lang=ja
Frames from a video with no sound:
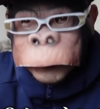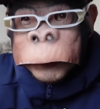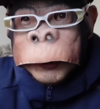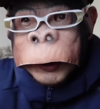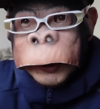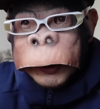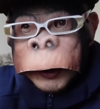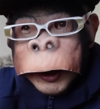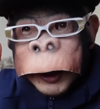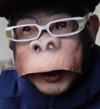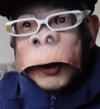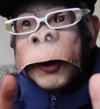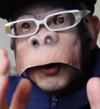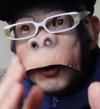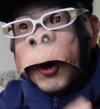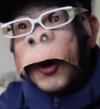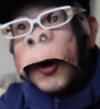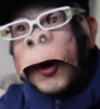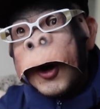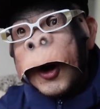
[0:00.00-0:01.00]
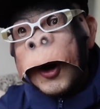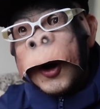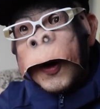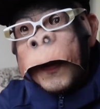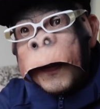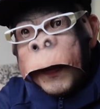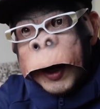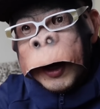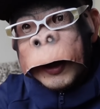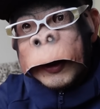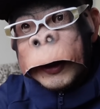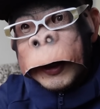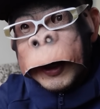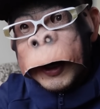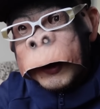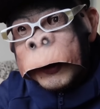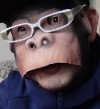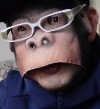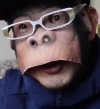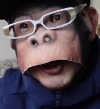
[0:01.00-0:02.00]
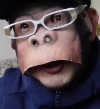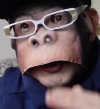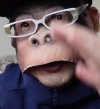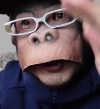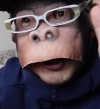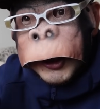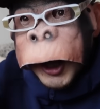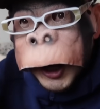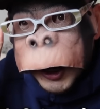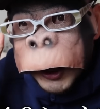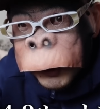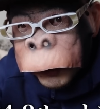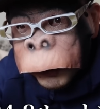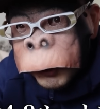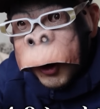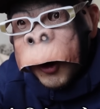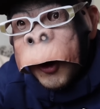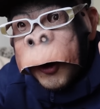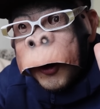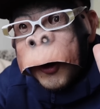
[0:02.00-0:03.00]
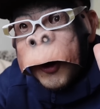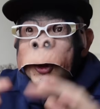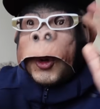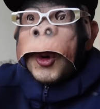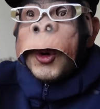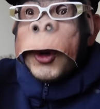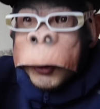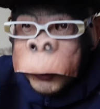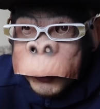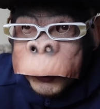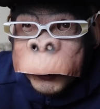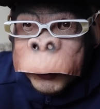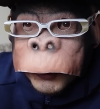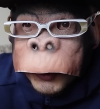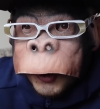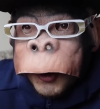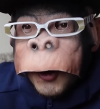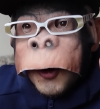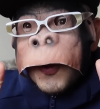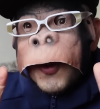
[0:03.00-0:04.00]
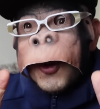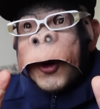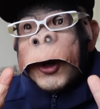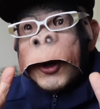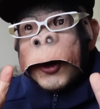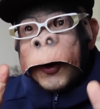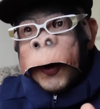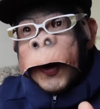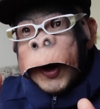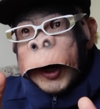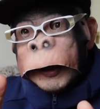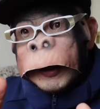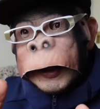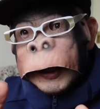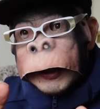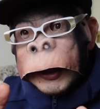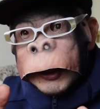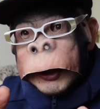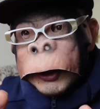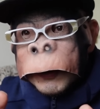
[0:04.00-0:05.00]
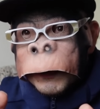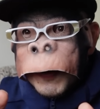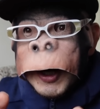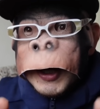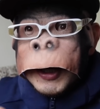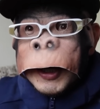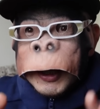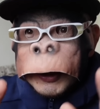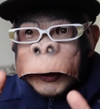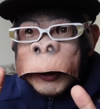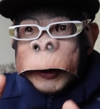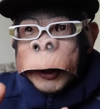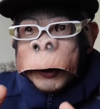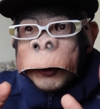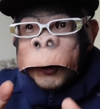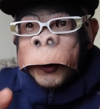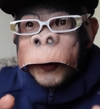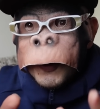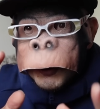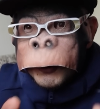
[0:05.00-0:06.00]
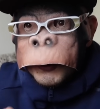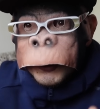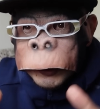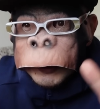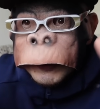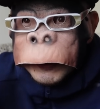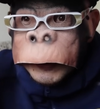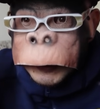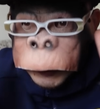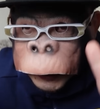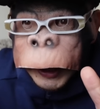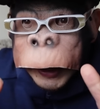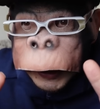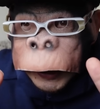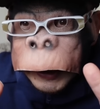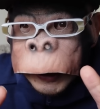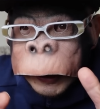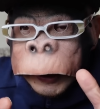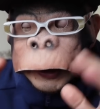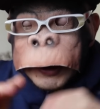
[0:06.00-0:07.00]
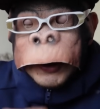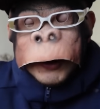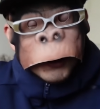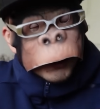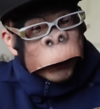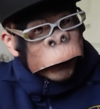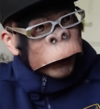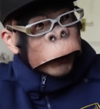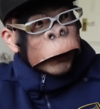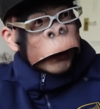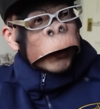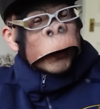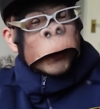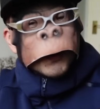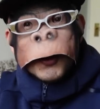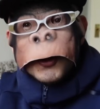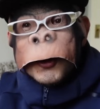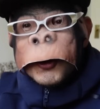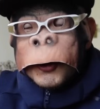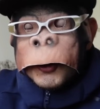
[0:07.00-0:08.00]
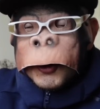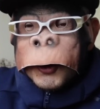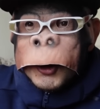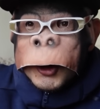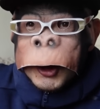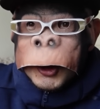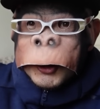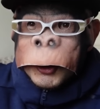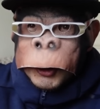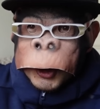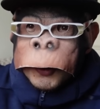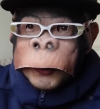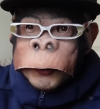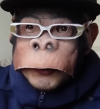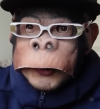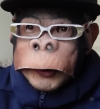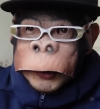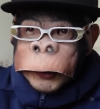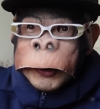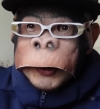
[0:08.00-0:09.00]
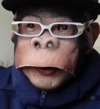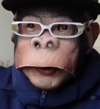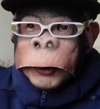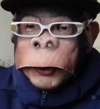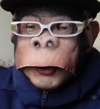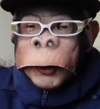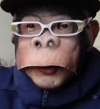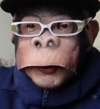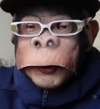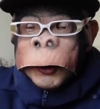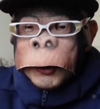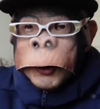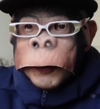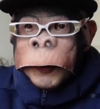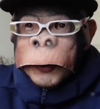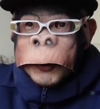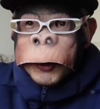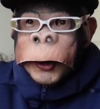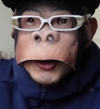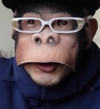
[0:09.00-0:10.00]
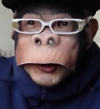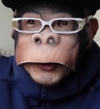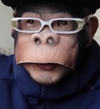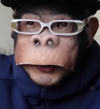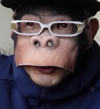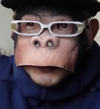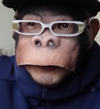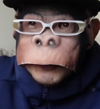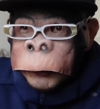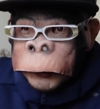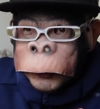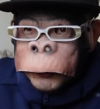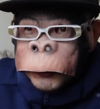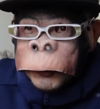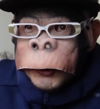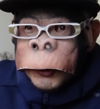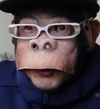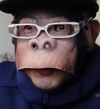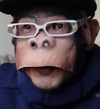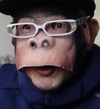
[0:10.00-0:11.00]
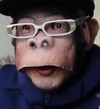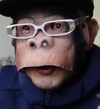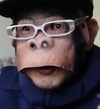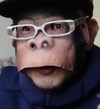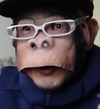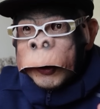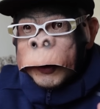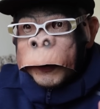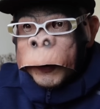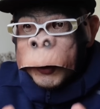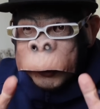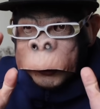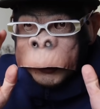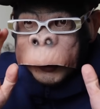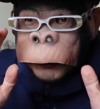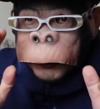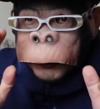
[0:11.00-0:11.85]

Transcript: んじゃないのと、間に合っちゃうんじゃないのと、という思いを馳せてしまいがちだと思うんですが、あれもうルートンいけんちゃうっつった4月頭ぐらいいけんちゃうっていうふうに思われる方もいらっしゃ